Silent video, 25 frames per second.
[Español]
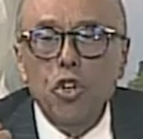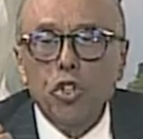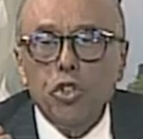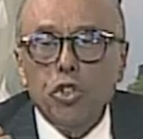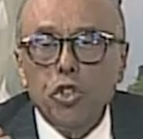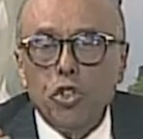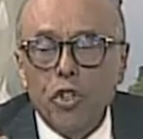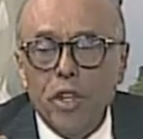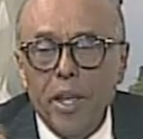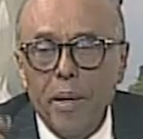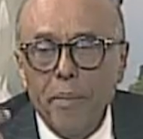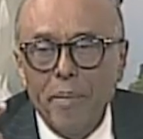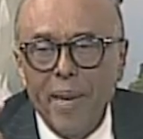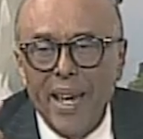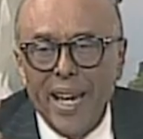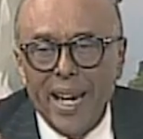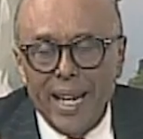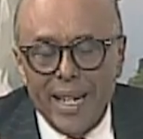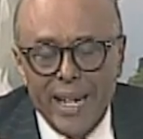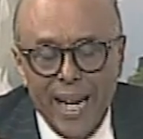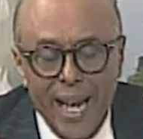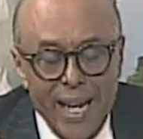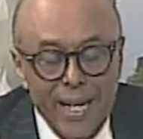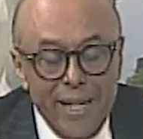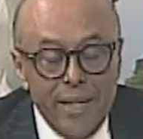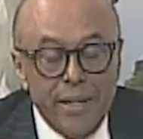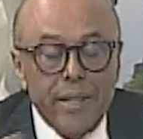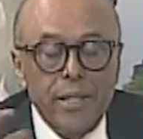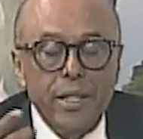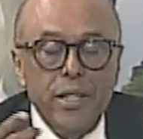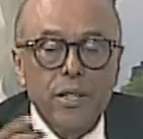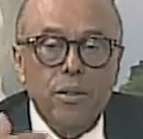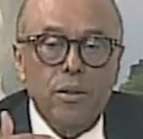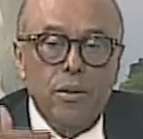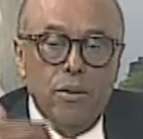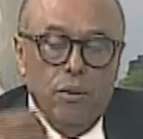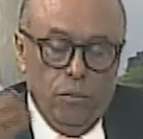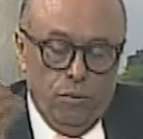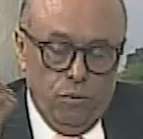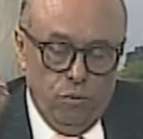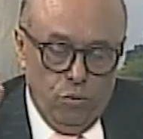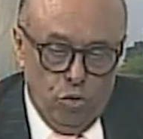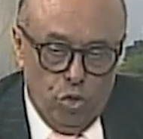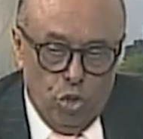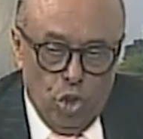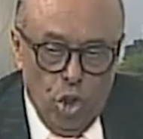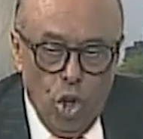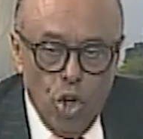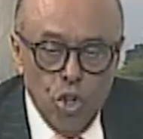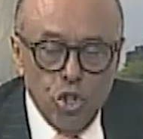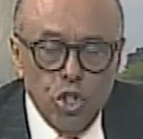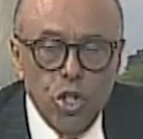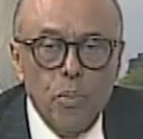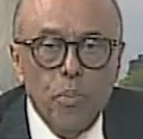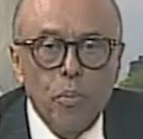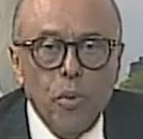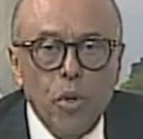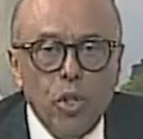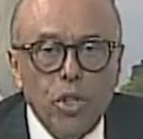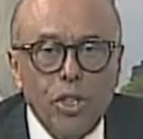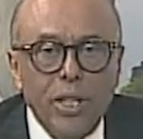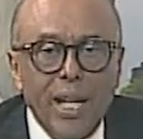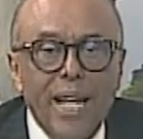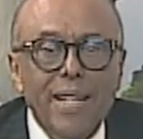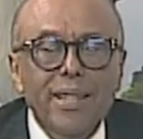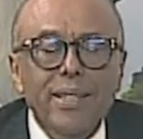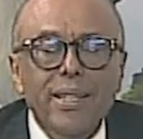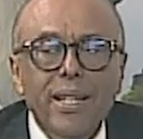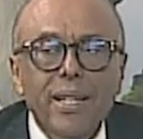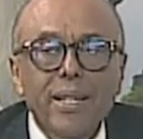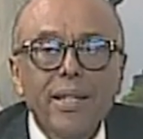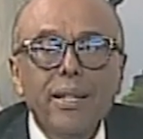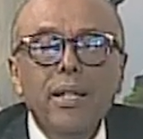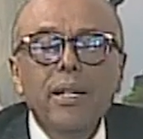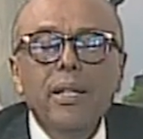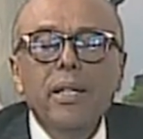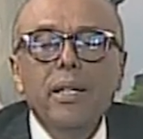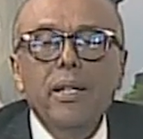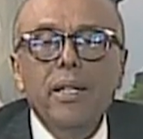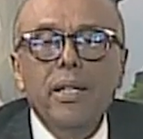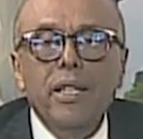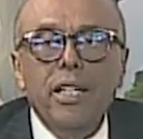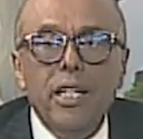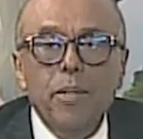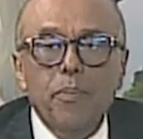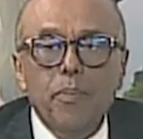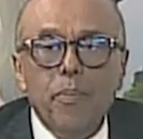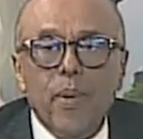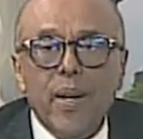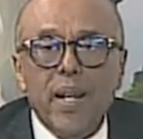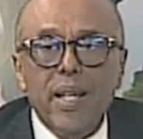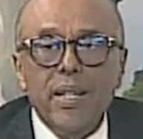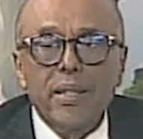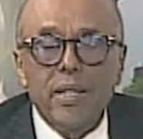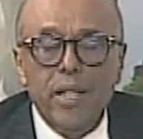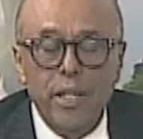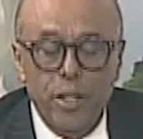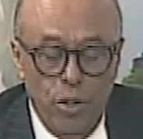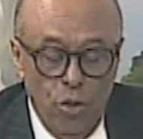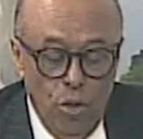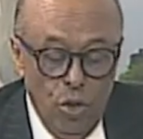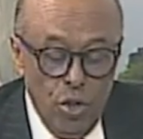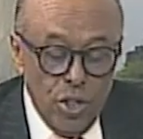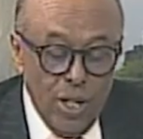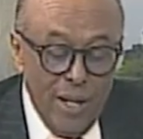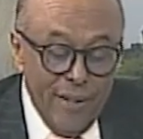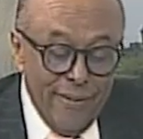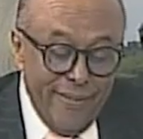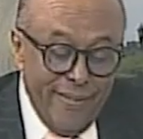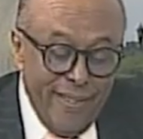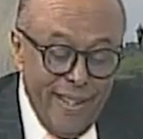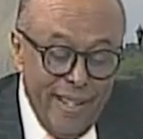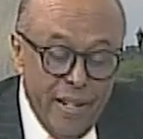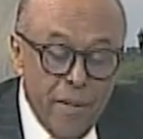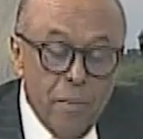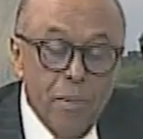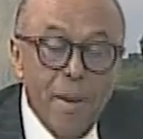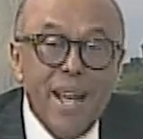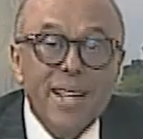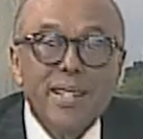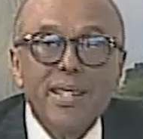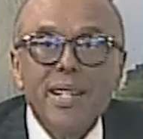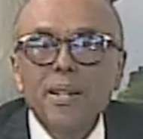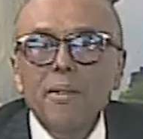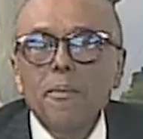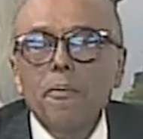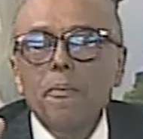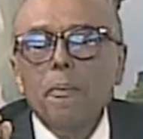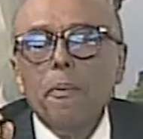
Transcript: otro de Análisis, dos importantes y prestigiosas firmas